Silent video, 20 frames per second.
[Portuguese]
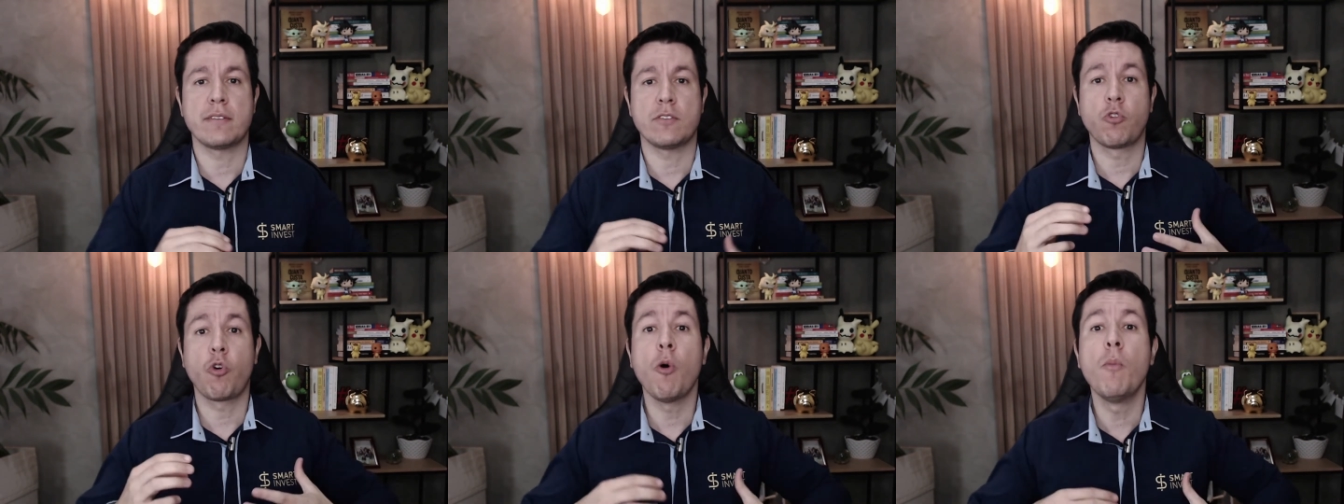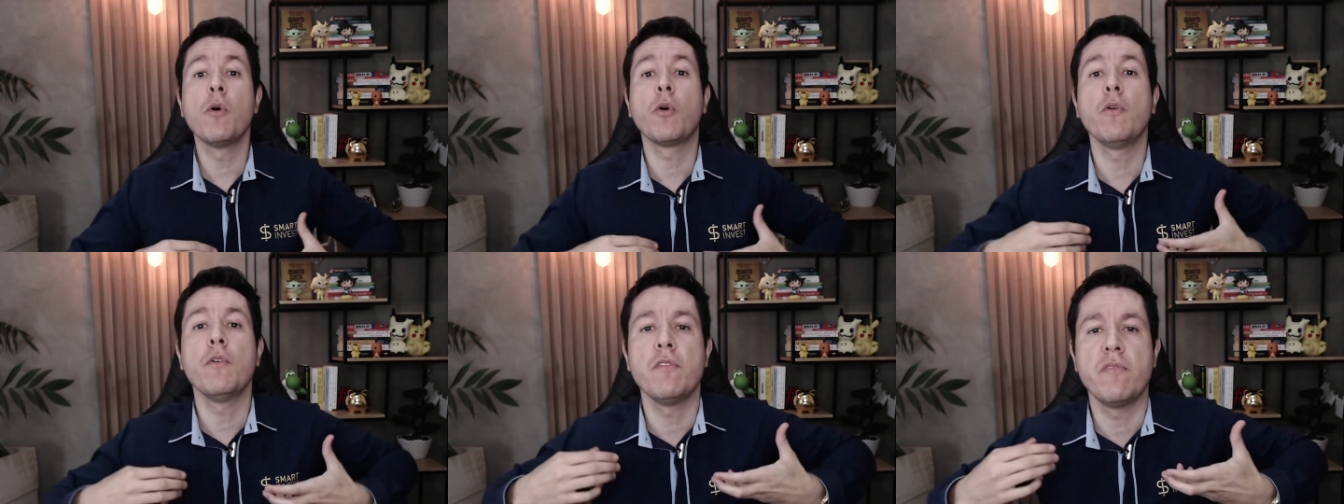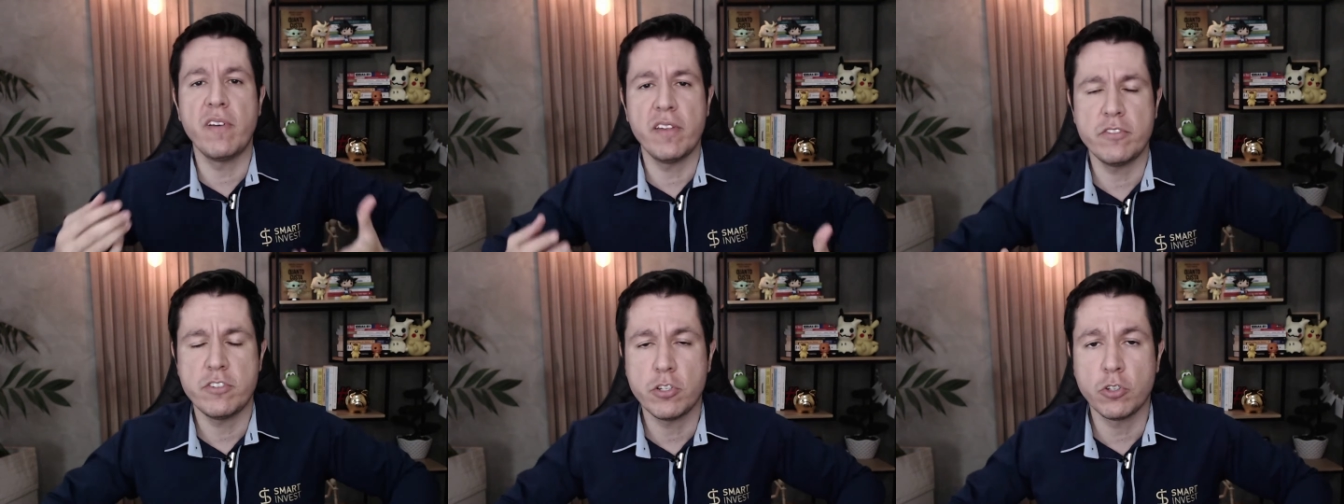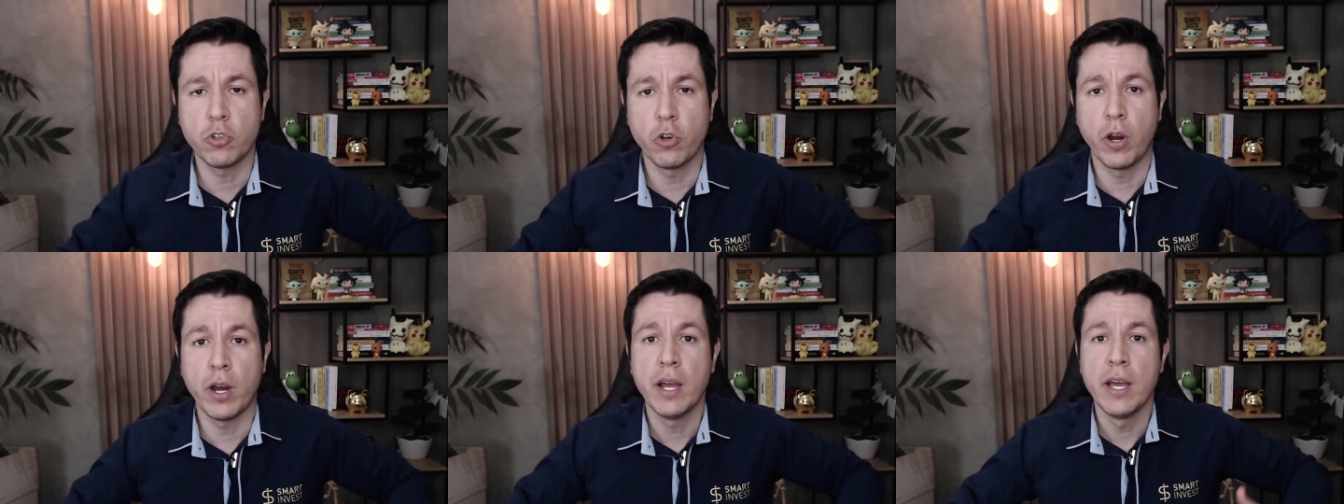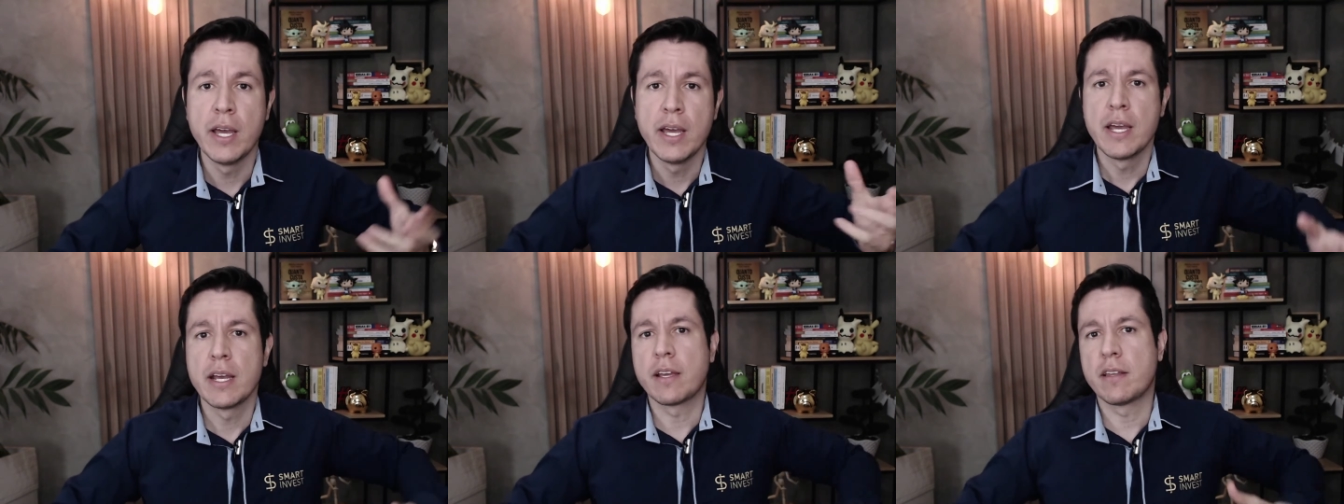Como que um investidor
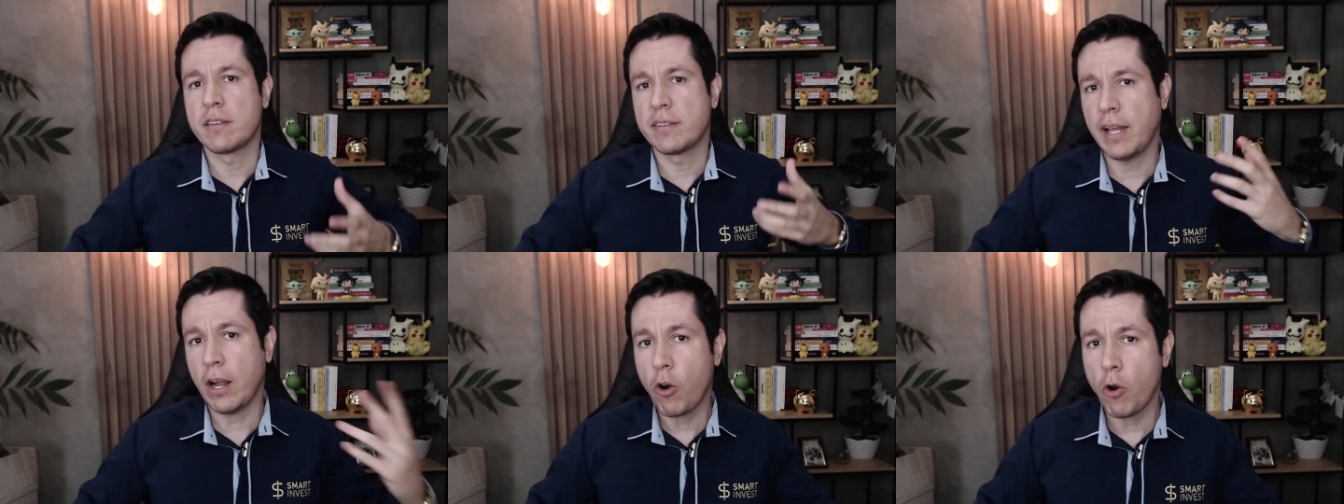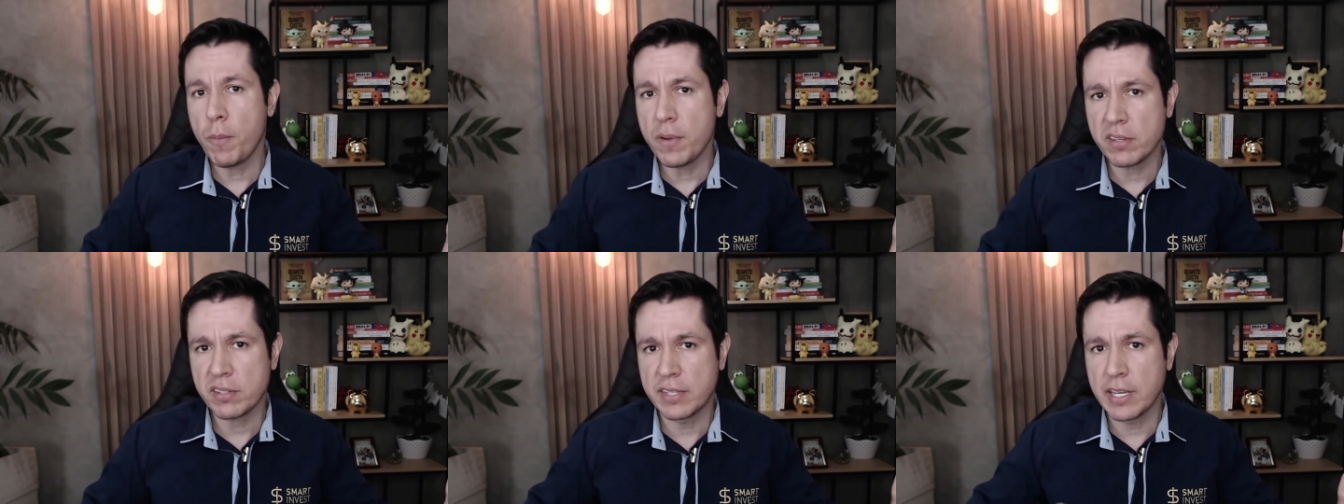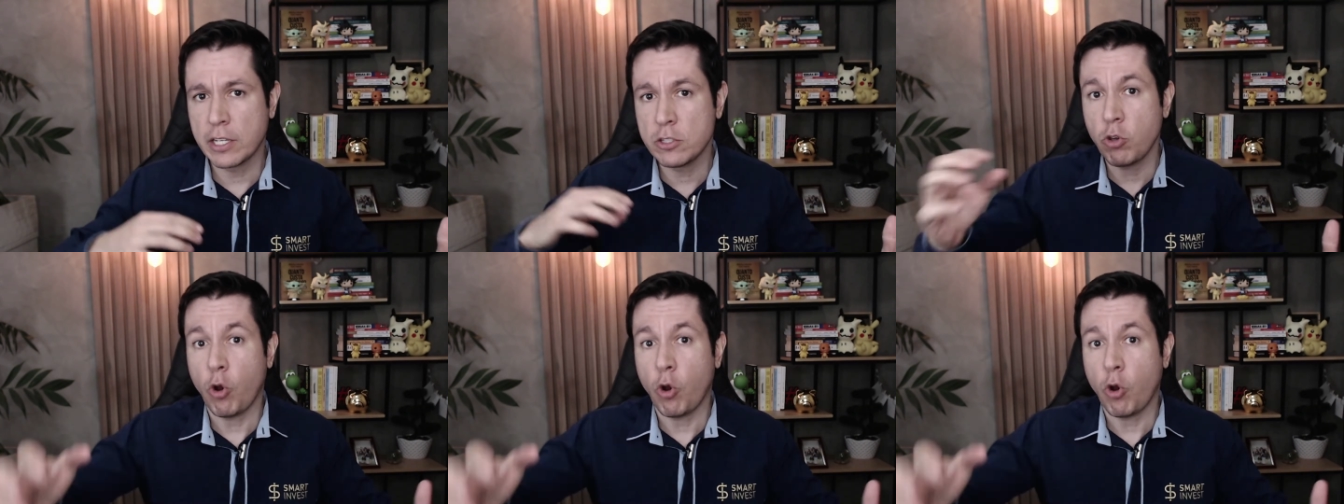que está começando